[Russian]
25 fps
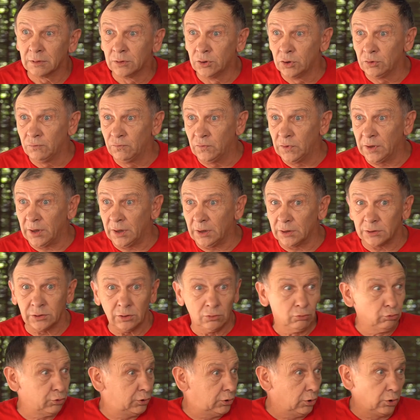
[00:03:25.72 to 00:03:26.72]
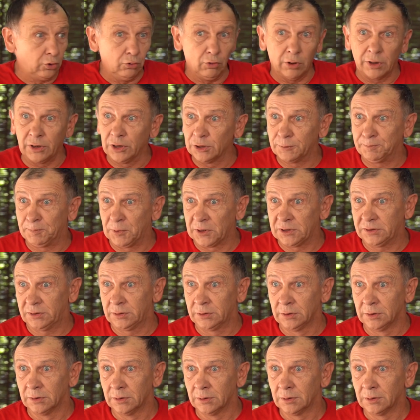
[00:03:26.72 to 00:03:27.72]
Не веришь? У Сереги
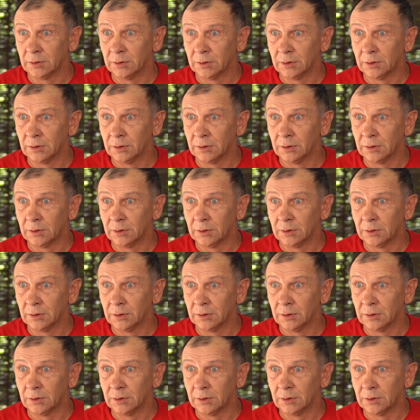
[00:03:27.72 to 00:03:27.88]
спроси.